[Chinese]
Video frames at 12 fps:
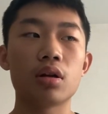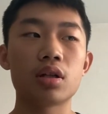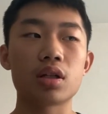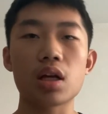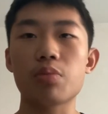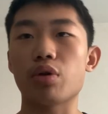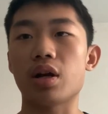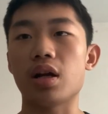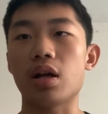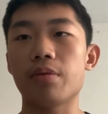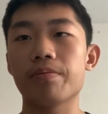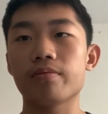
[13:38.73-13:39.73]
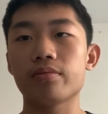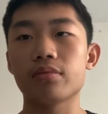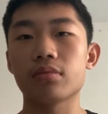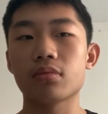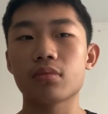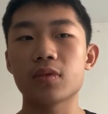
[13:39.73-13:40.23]
谁也不会忍，
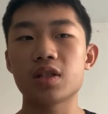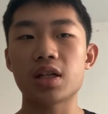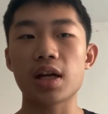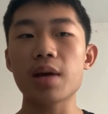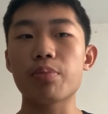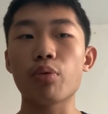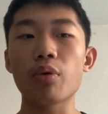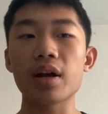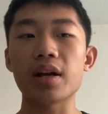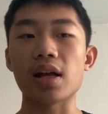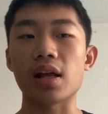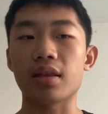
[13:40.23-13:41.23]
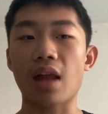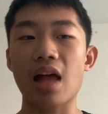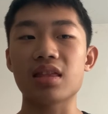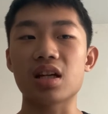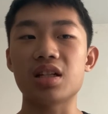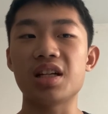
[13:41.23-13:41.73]
谁也不会忍拿
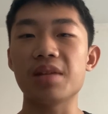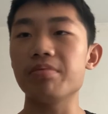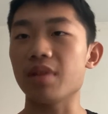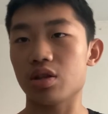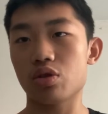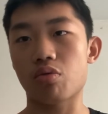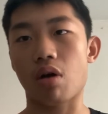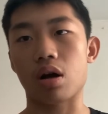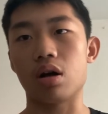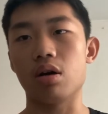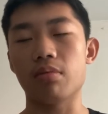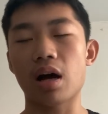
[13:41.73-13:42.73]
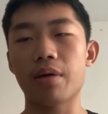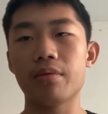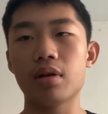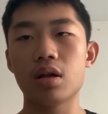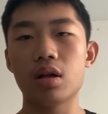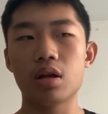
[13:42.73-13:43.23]
你的真名去玩梗吧。
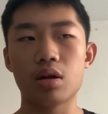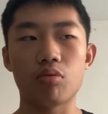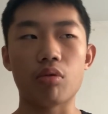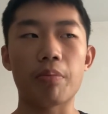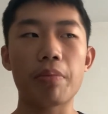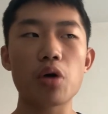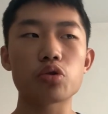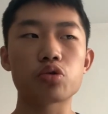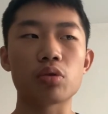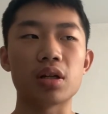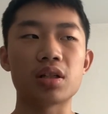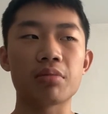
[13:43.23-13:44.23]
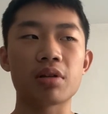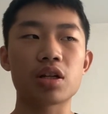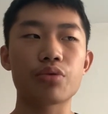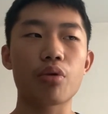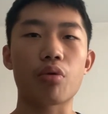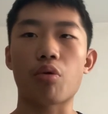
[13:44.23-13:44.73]
我爆出我的真名
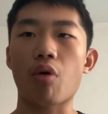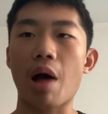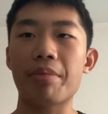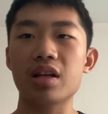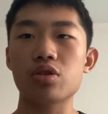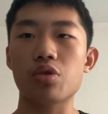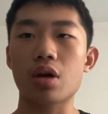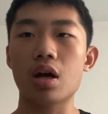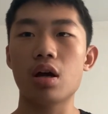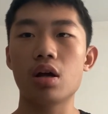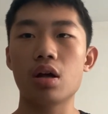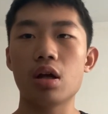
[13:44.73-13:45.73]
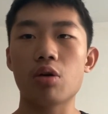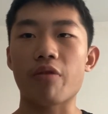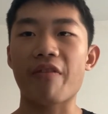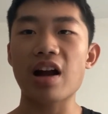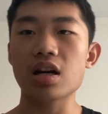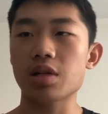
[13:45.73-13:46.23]
是因为我滑冰圈，我
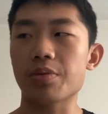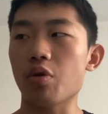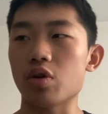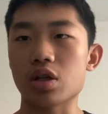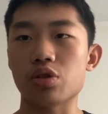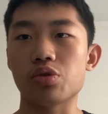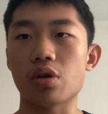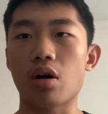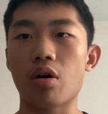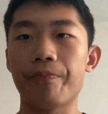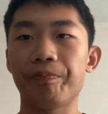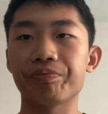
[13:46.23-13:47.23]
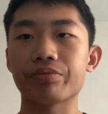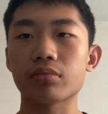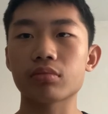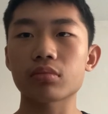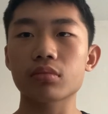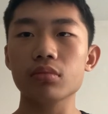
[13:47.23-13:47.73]
发这视频我这个需要。
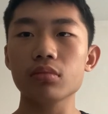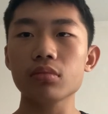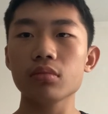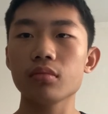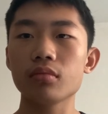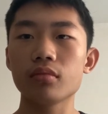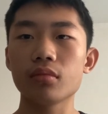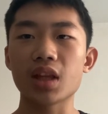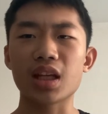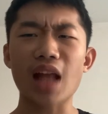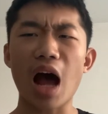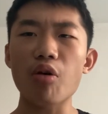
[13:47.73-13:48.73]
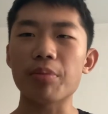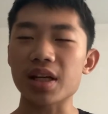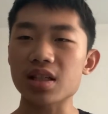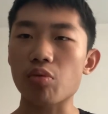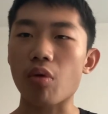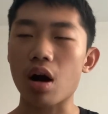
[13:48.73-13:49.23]
你拿我
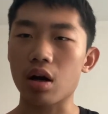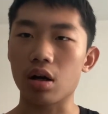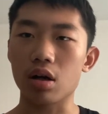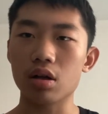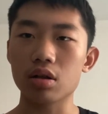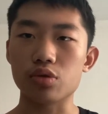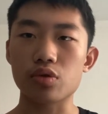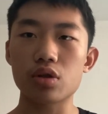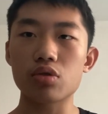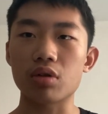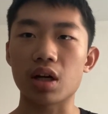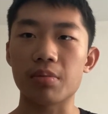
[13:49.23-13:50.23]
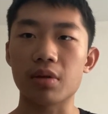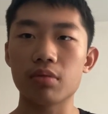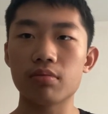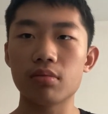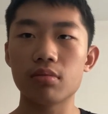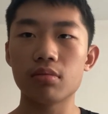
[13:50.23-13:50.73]
名字玩梗，你尊重人吗？
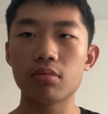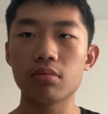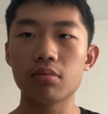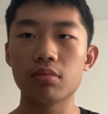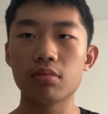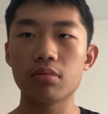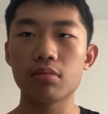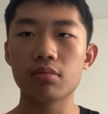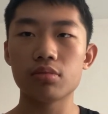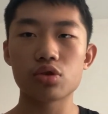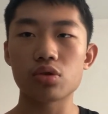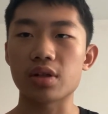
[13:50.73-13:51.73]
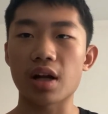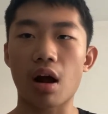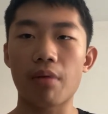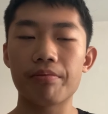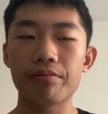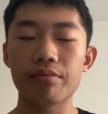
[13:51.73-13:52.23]
就是这样。